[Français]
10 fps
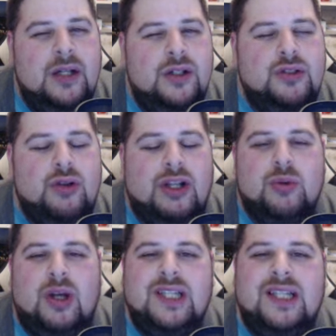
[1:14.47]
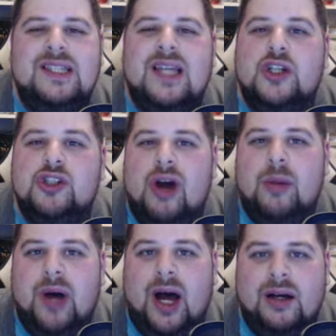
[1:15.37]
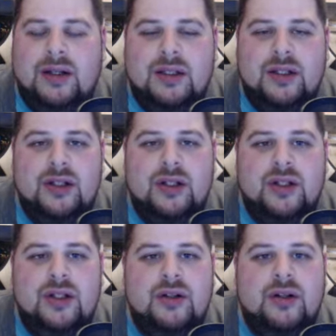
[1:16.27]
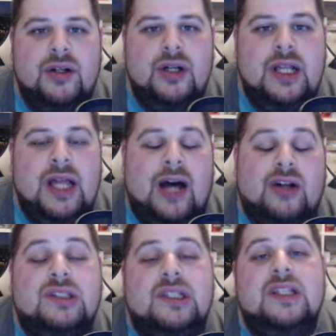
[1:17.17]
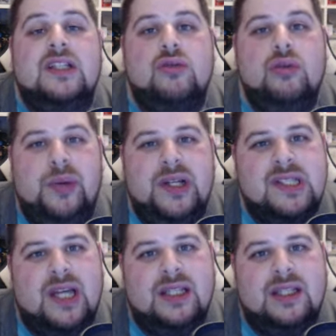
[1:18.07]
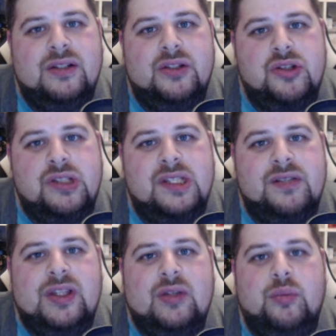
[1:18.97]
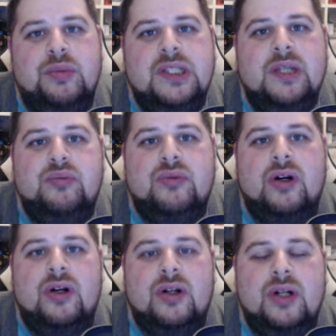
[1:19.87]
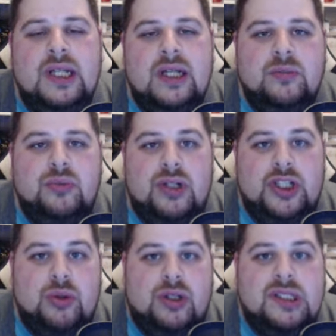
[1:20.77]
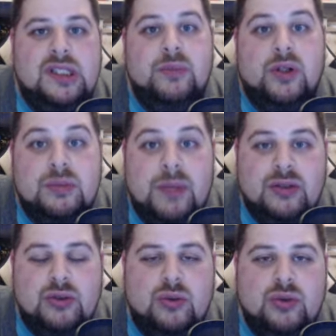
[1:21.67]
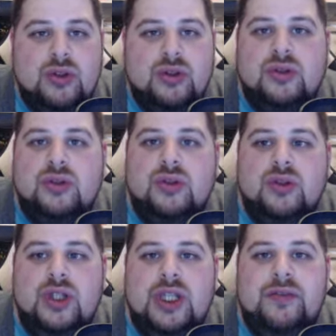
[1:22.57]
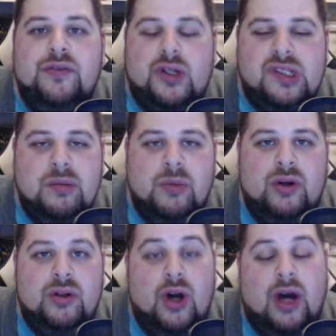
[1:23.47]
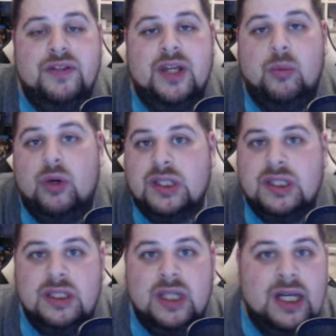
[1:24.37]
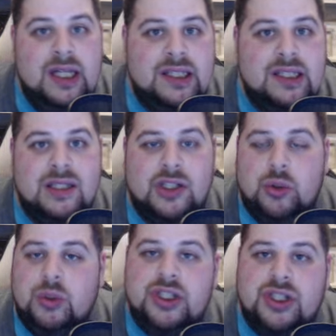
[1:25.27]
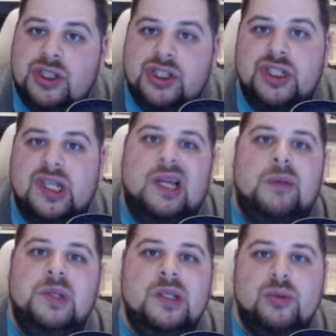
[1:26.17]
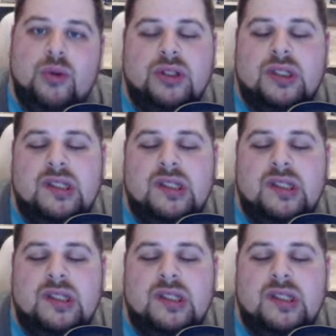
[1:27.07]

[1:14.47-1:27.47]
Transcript: The Last Guardian, c'est un jeu à part. Euh, alors, c'est une exclue PS4. Je sais que ça va être compliqué pour, euh, pour les joueurs d'Xbox, bah, du coup, de, de, donner forcément leur avis, à moins qu'ils aient joué chez, chez un ami ou autre.